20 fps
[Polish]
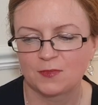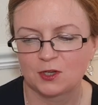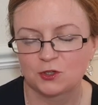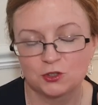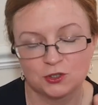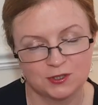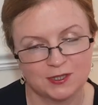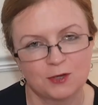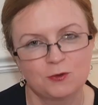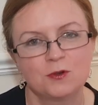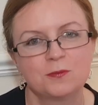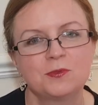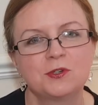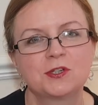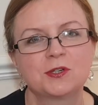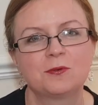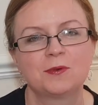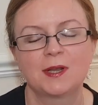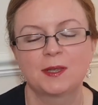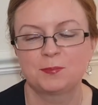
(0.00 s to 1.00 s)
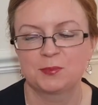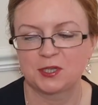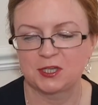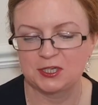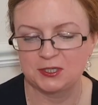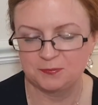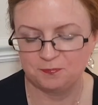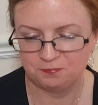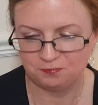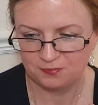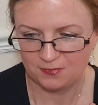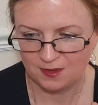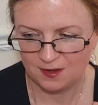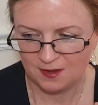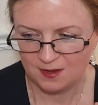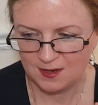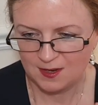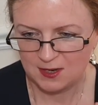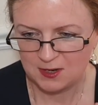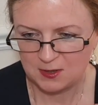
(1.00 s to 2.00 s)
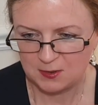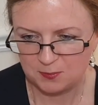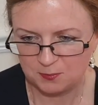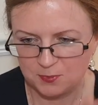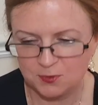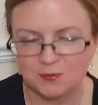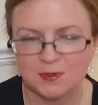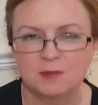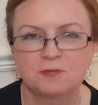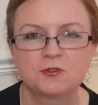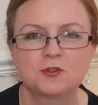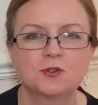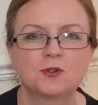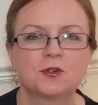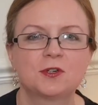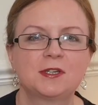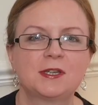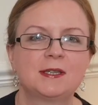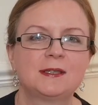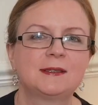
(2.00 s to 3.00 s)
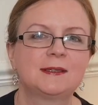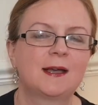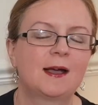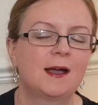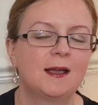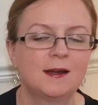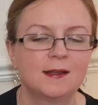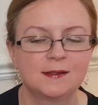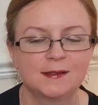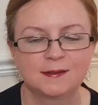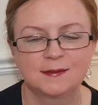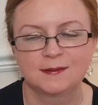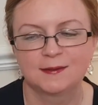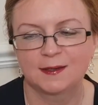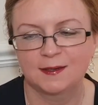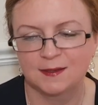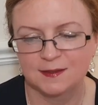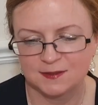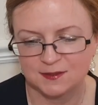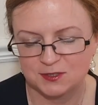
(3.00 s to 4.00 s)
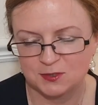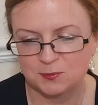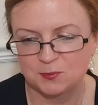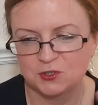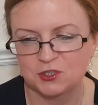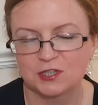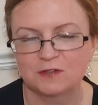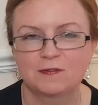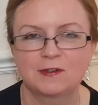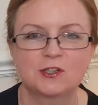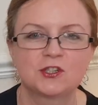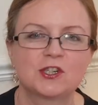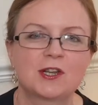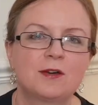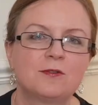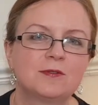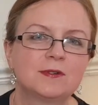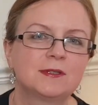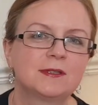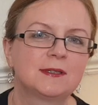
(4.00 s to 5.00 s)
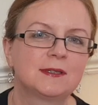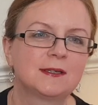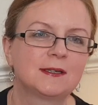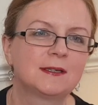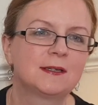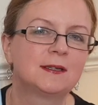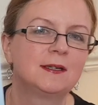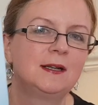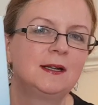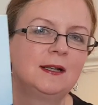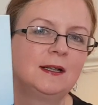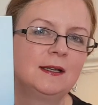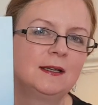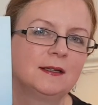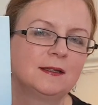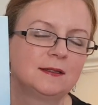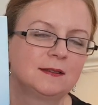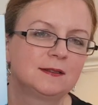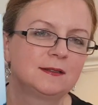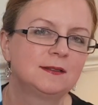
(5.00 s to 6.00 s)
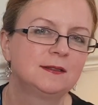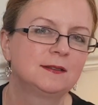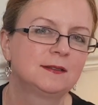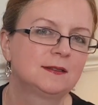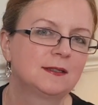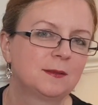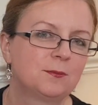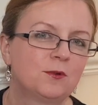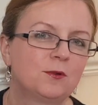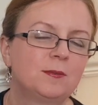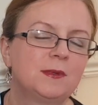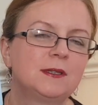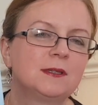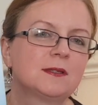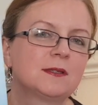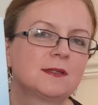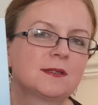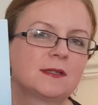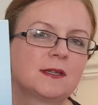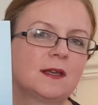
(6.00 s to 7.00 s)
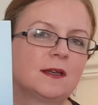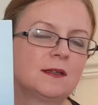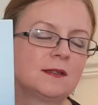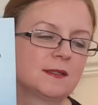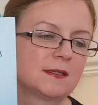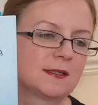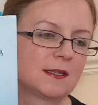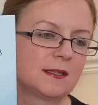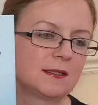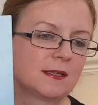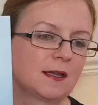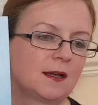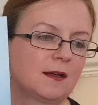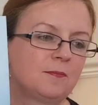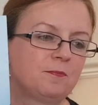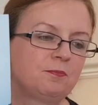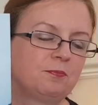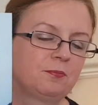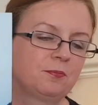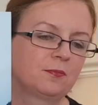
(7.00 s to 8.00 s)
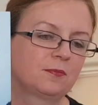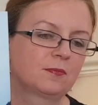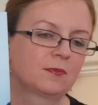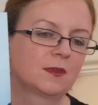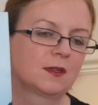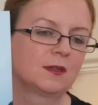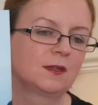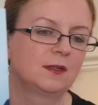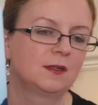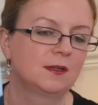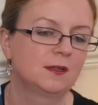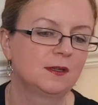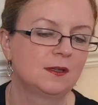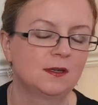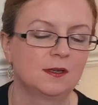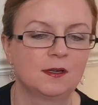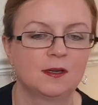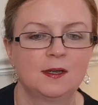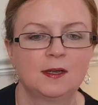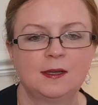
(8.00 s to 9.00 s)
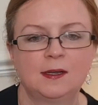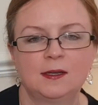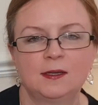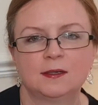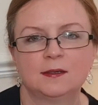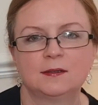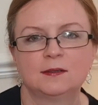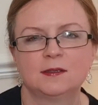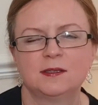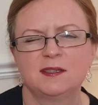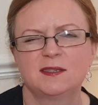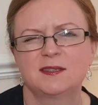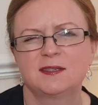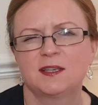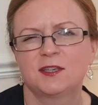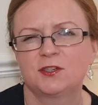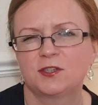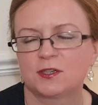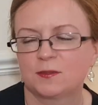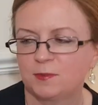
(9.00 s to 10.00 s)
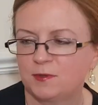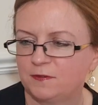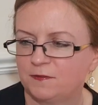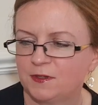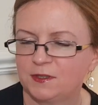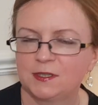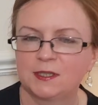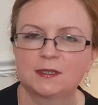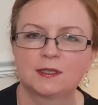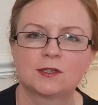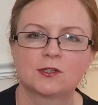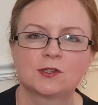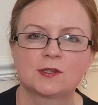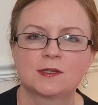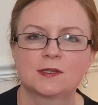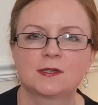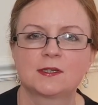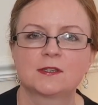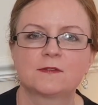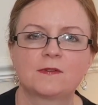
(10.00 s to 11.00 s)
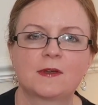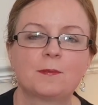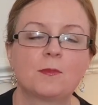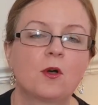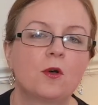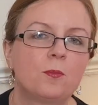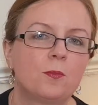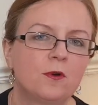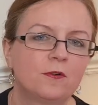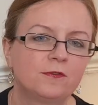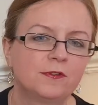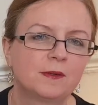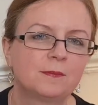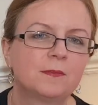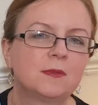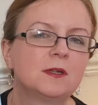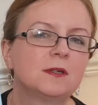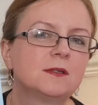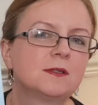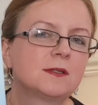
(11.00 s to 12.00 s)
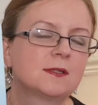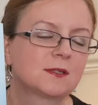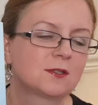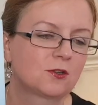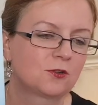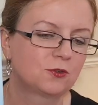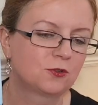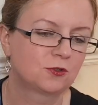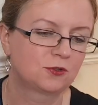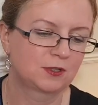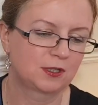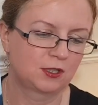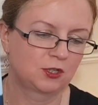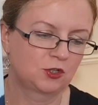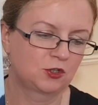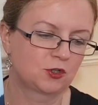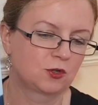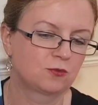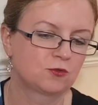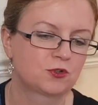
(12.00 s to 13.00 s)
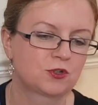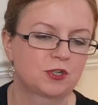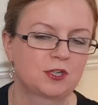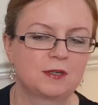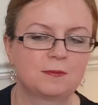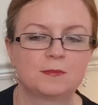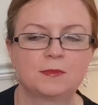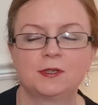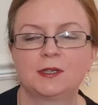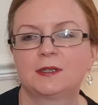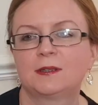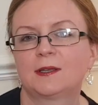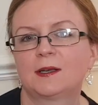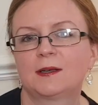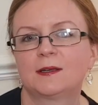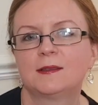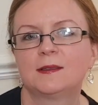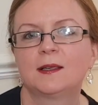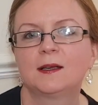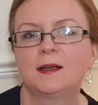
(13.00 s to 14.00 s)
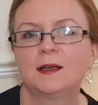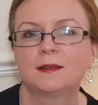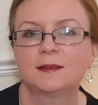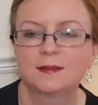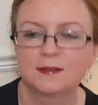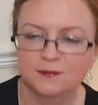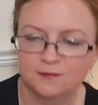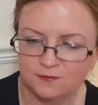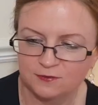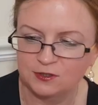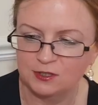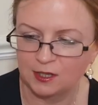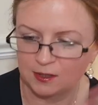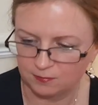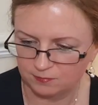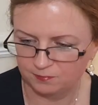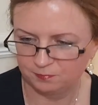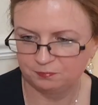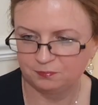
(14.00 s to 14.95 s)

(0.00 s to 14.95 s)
czytało mi się lepiej, byłam wciągnięta, ale jednak przeważały te Y, te momenty zniechęcenia mm, i, y, i zniecierpliwienia. Także zaraz Wam opowiem, y, co do tej książki mnie tak negatywnie